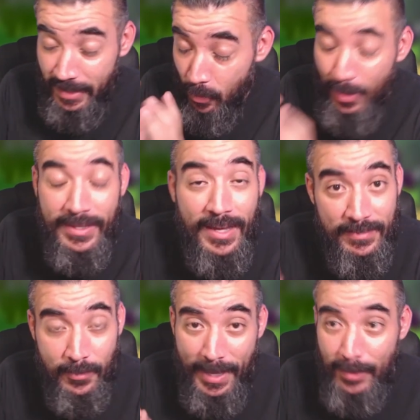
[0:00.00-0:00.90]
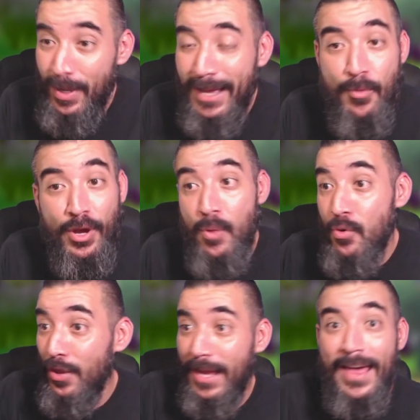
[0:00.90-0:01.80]
Recuerden eso bien. No es como que
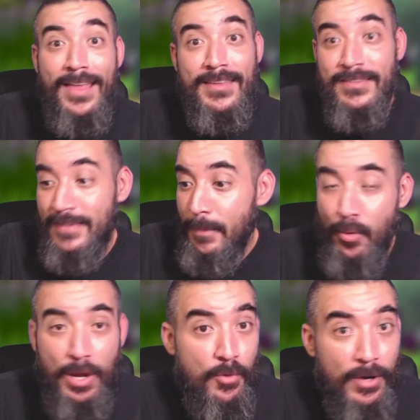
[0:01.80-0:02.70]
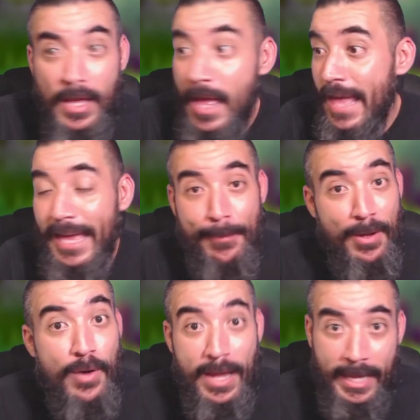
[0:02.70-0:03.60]
uno de cada 16 Pokémon que
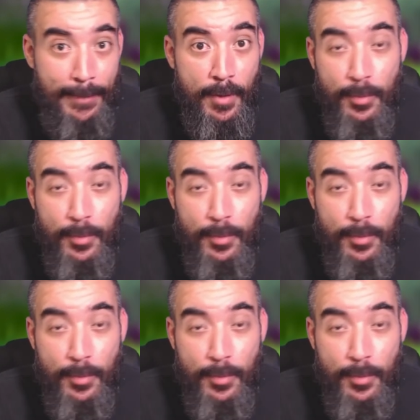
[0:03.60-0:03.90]
veo, que veo.